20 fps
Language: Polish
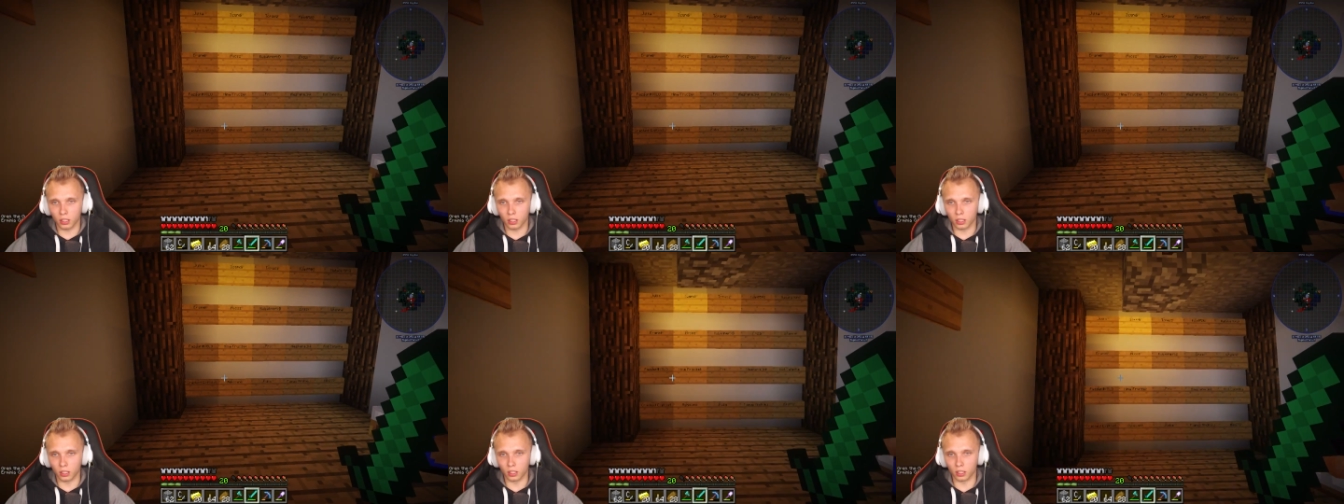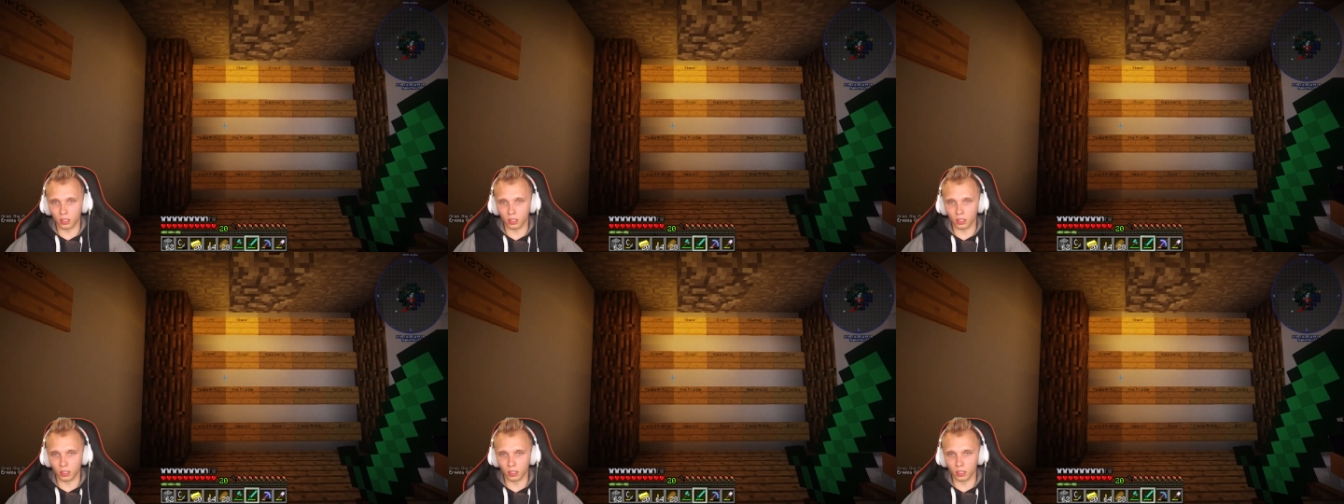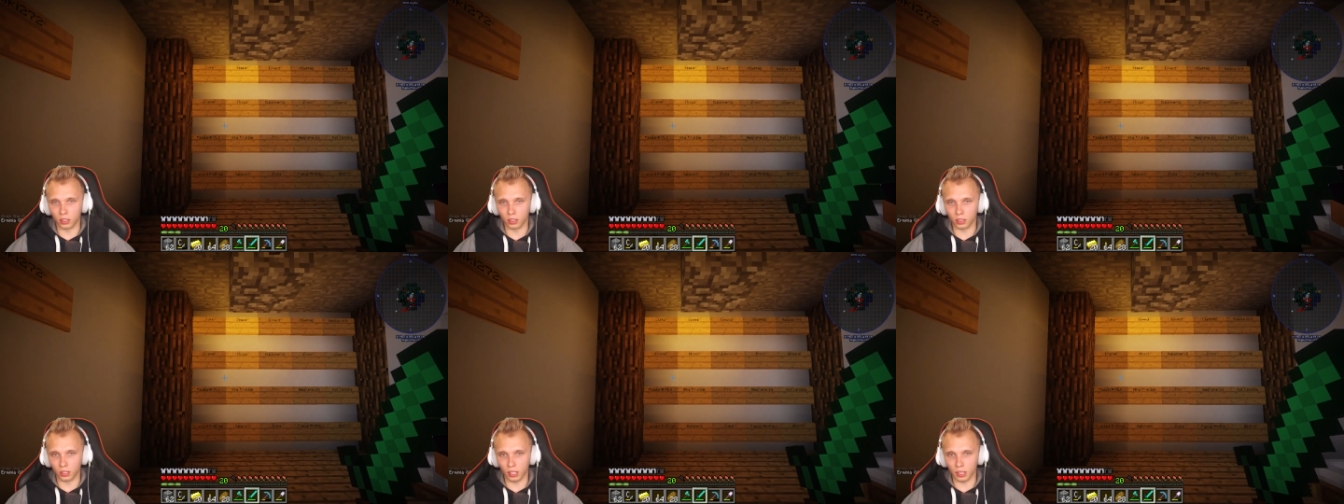
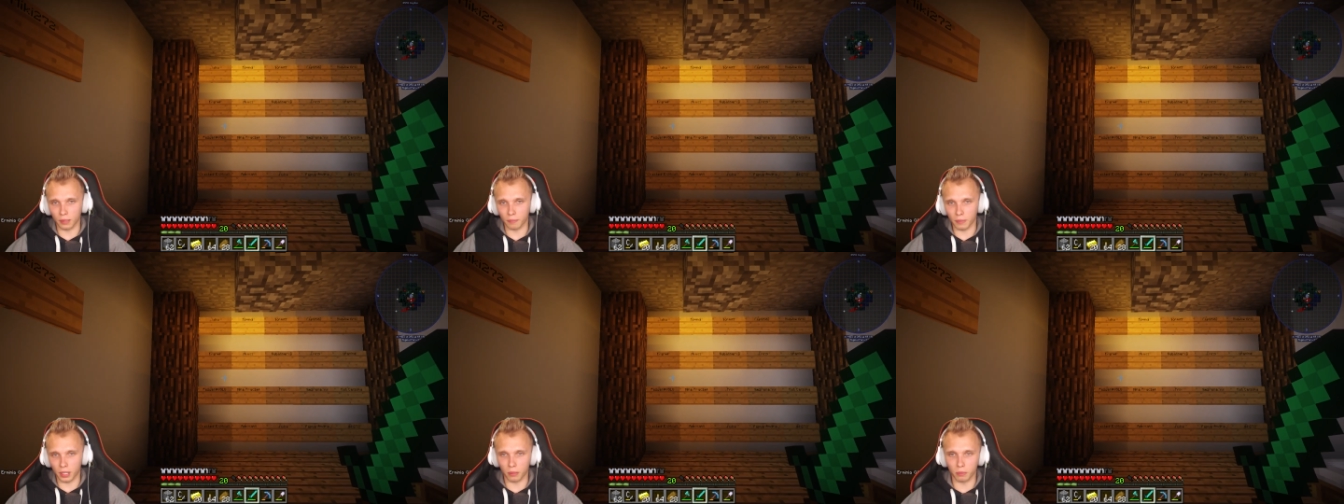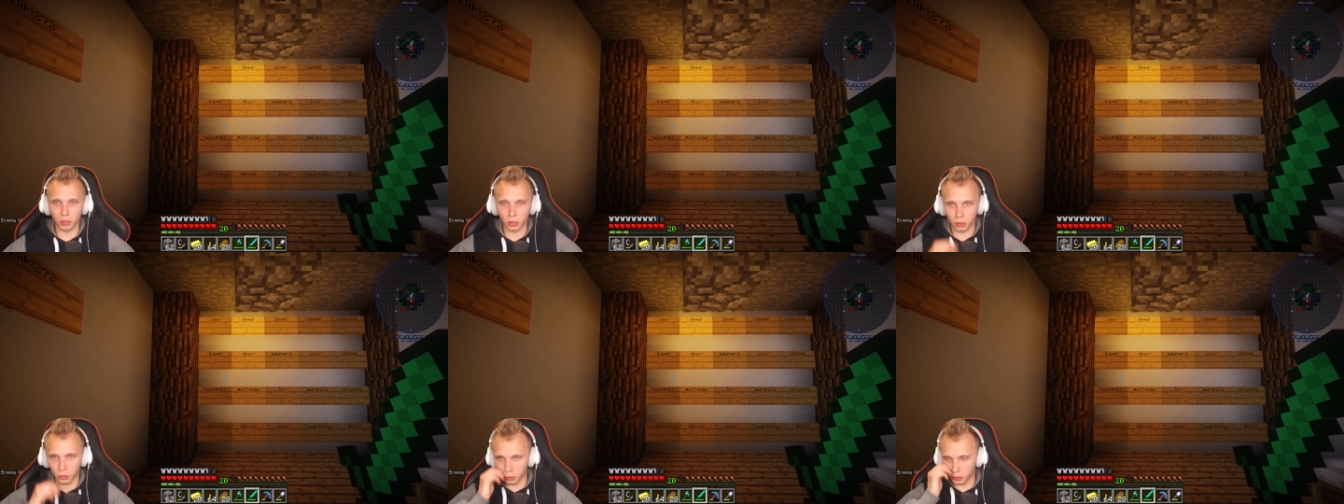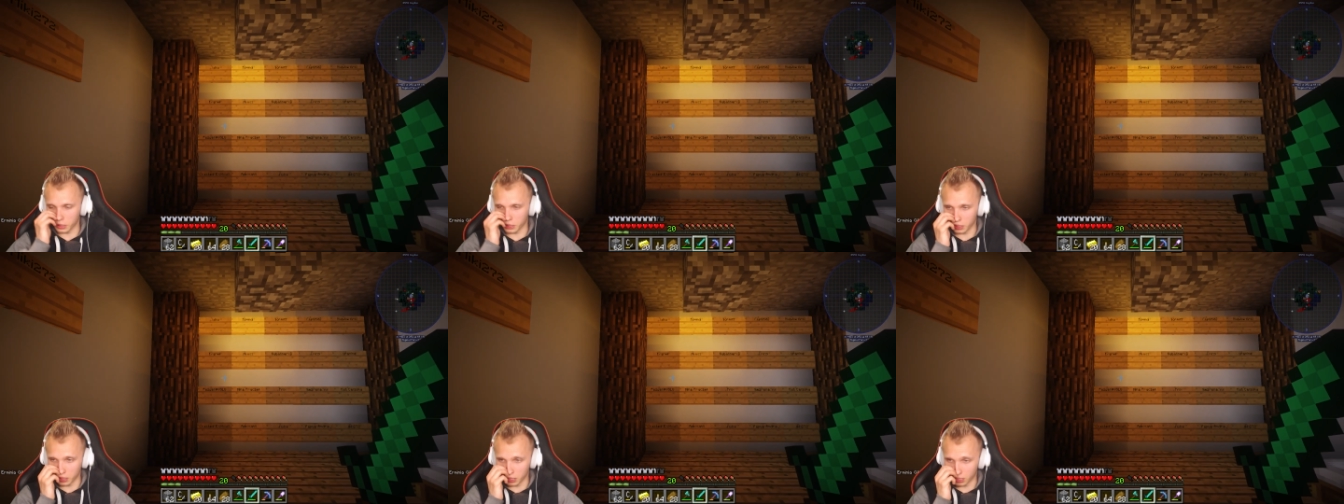E, nie mamy
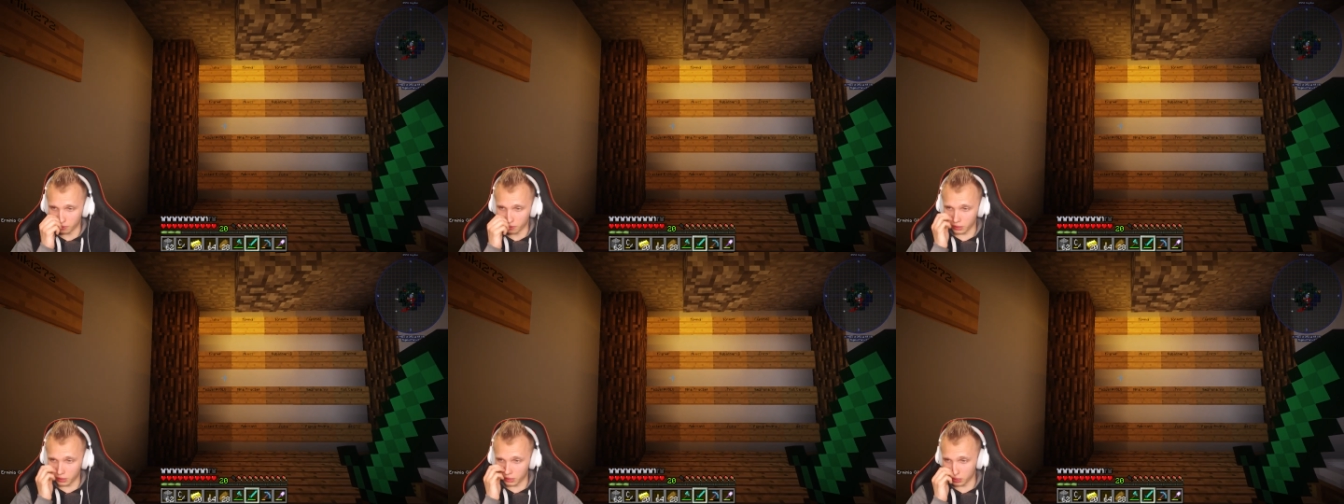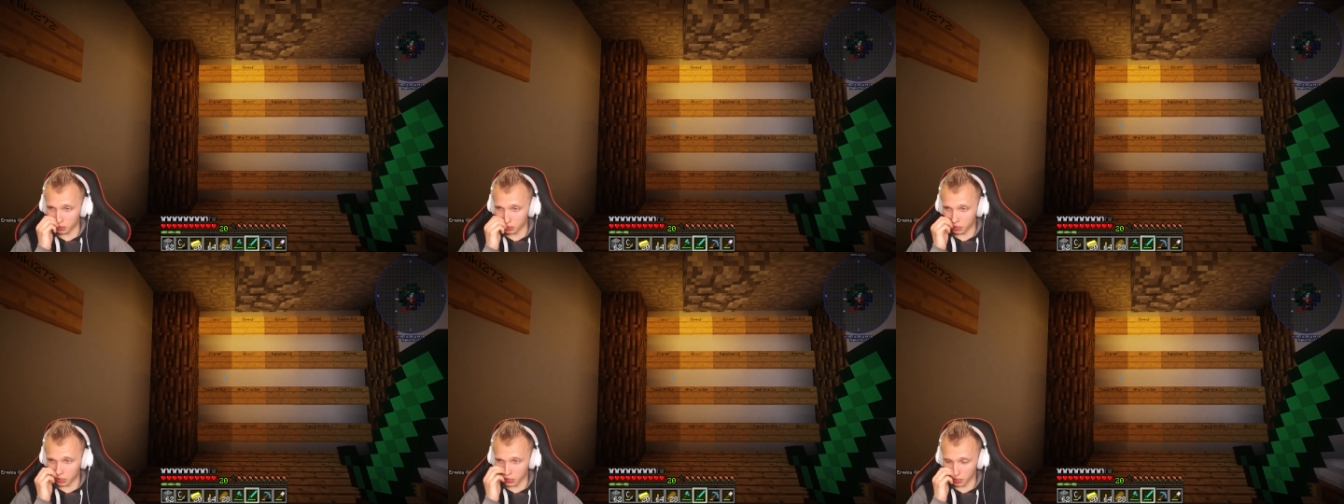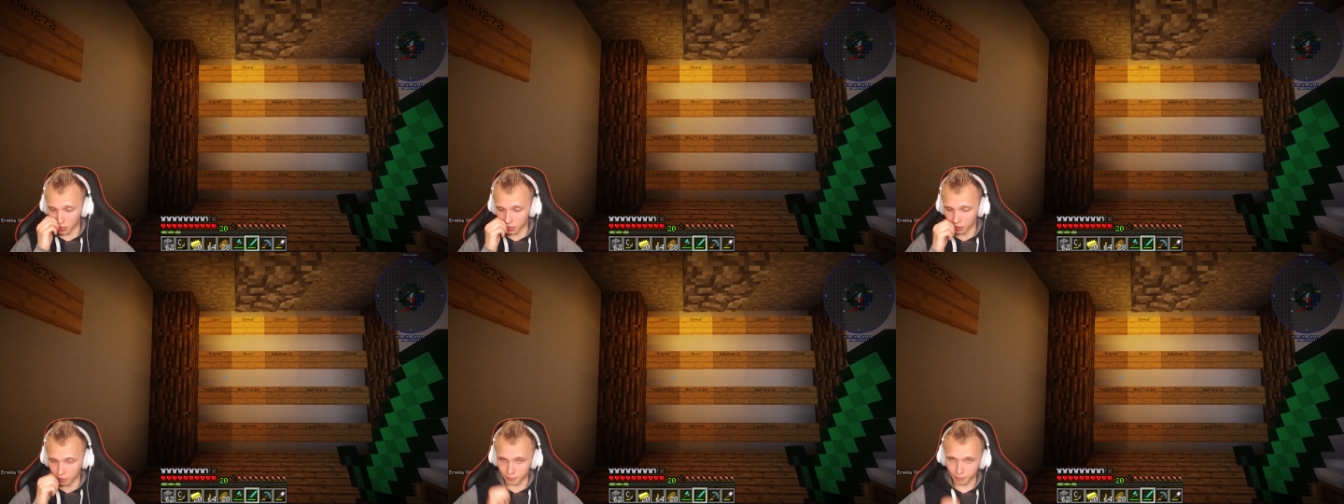tutaj nawet
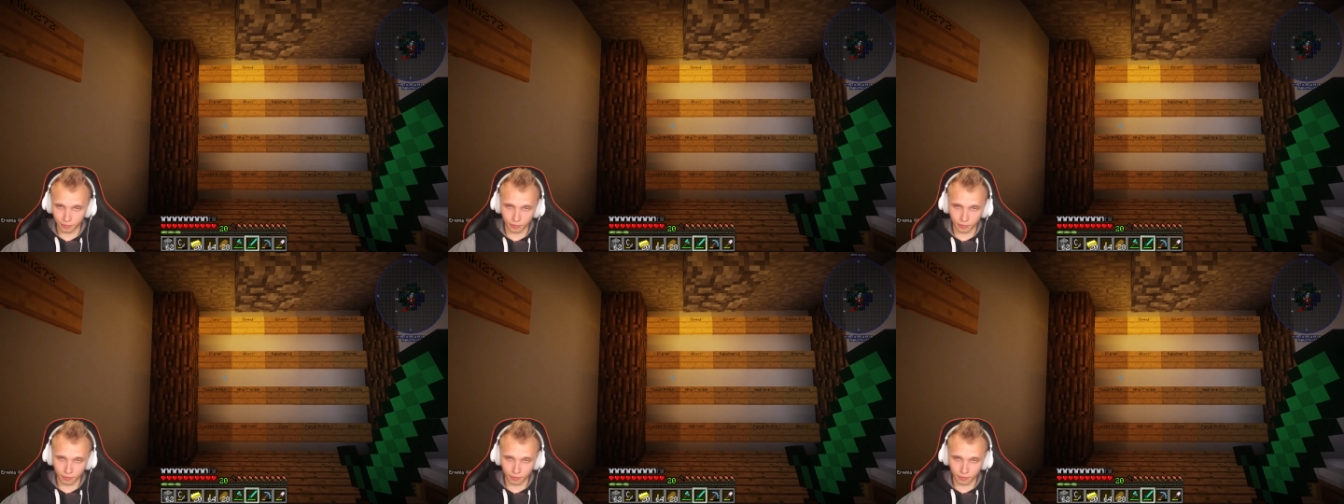jeszcze